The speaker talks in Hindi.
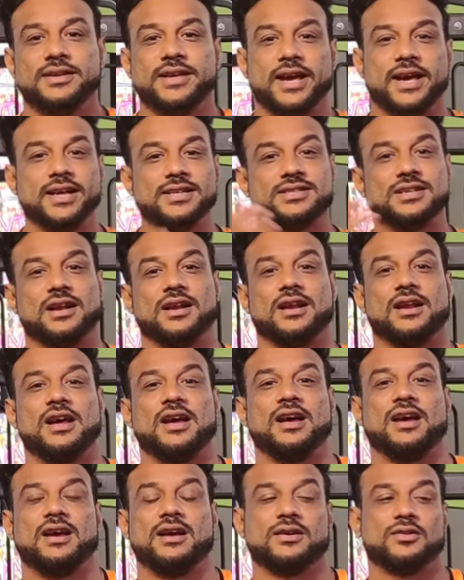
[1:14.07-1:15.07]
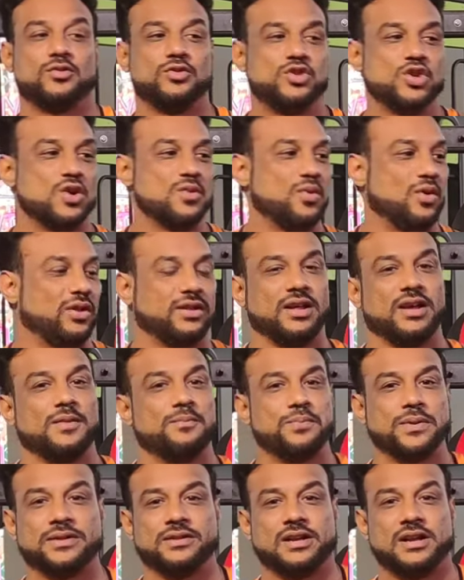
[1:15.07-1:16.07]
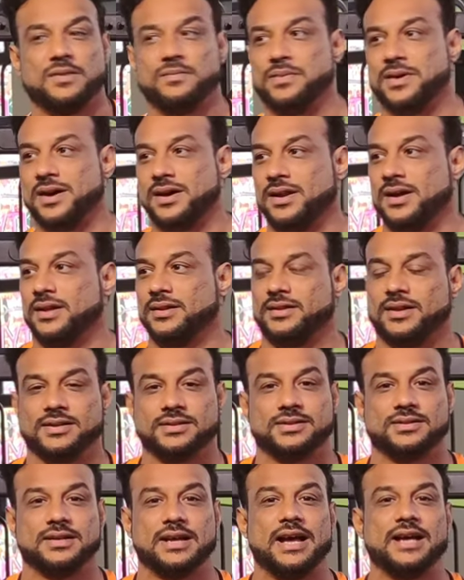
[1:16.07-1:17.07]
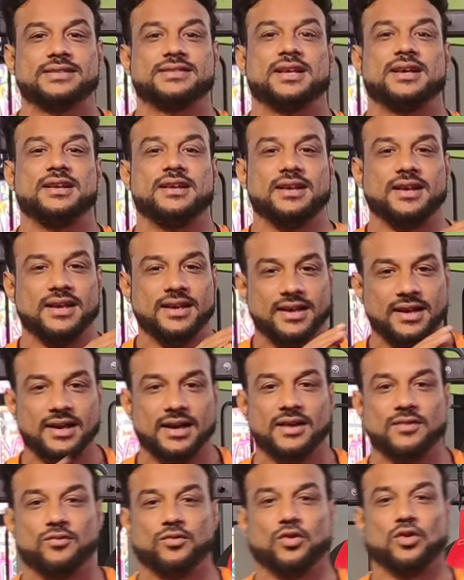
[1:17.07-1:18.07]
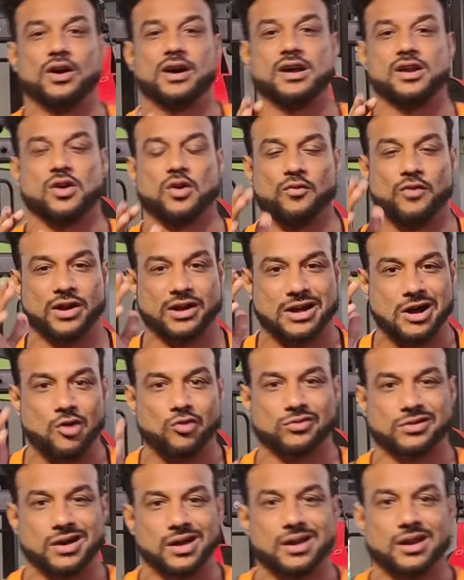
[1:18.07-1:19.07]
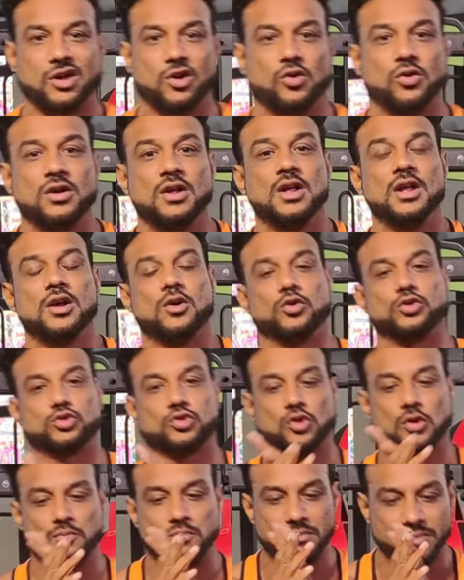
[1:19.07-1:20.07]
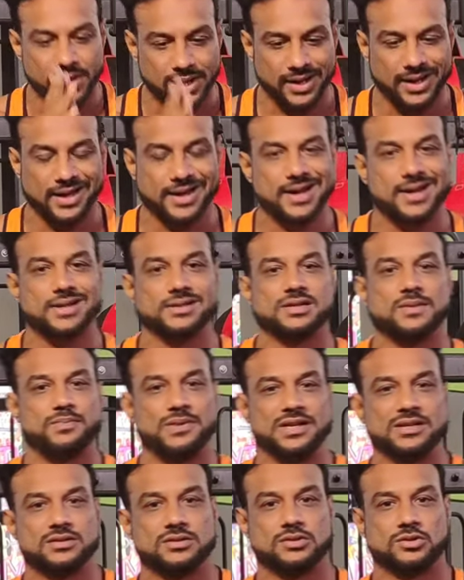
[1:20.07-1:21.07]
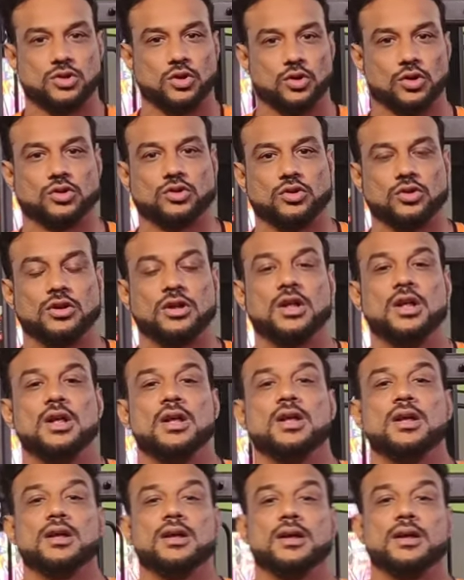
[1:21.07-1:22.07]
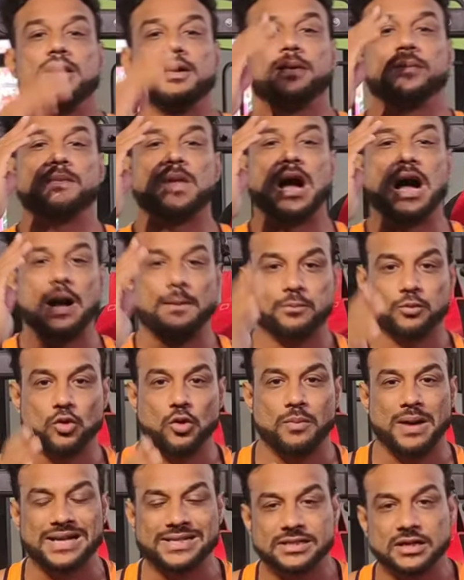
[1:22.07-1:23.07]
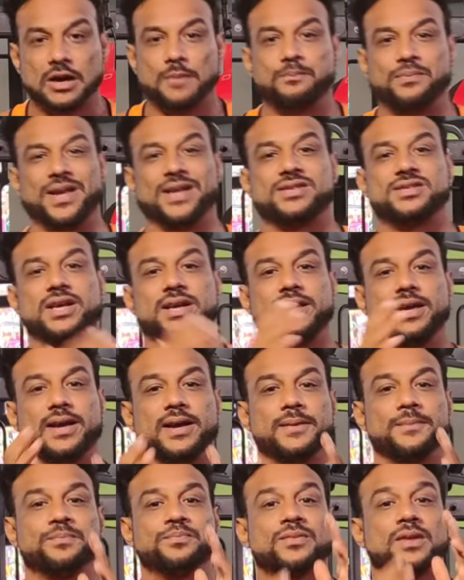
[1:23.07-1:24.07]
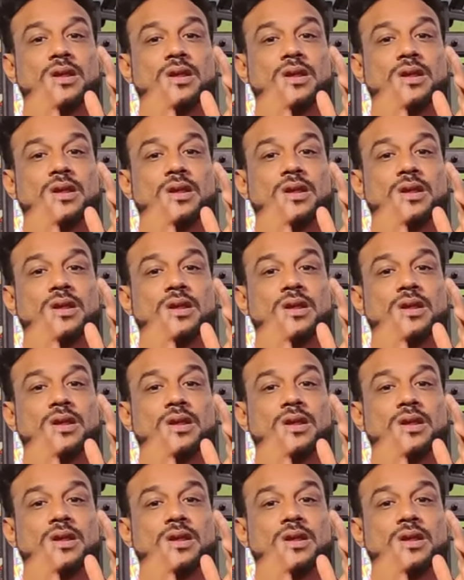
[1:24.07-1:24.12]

यही चल रहा है जो बोलते हैं पंद्रह बारह दस ऐसा नहीं है वो अगर वर्कआउट कर रहे हो उसको मेरे कहने से प्लीज़ छोड़ दो आपको बाइसे का पीक चाहिए